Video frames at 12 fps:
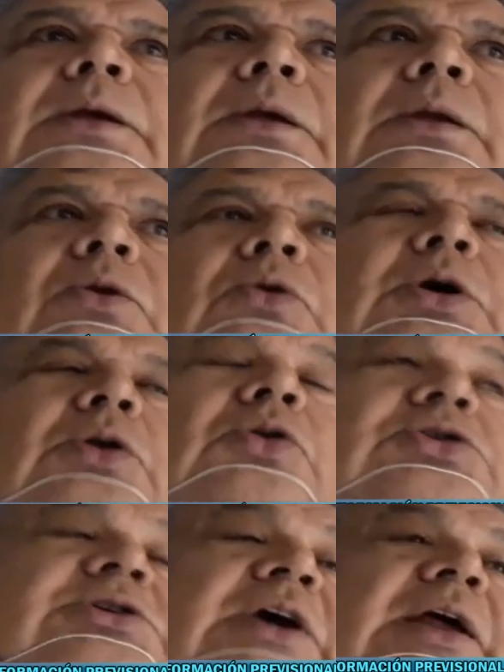los que
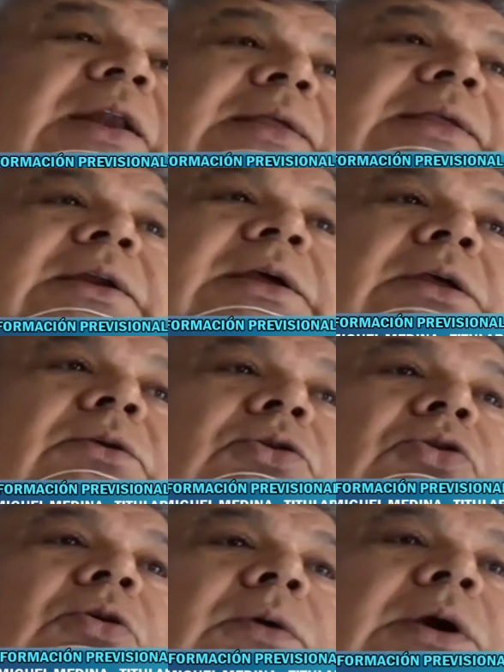no se han adherido y
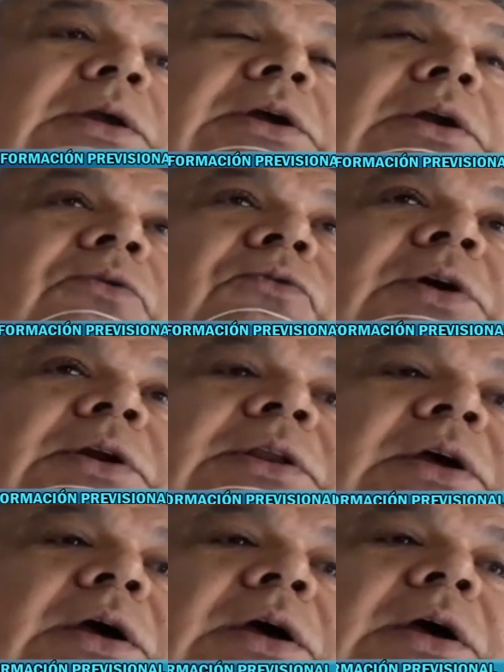todavía está la
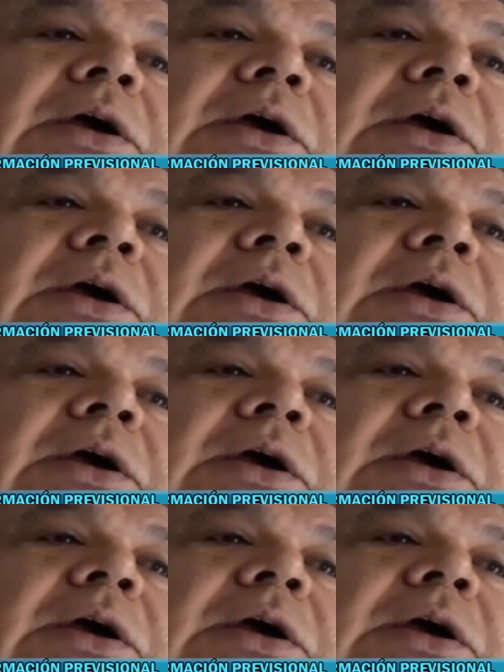oferta,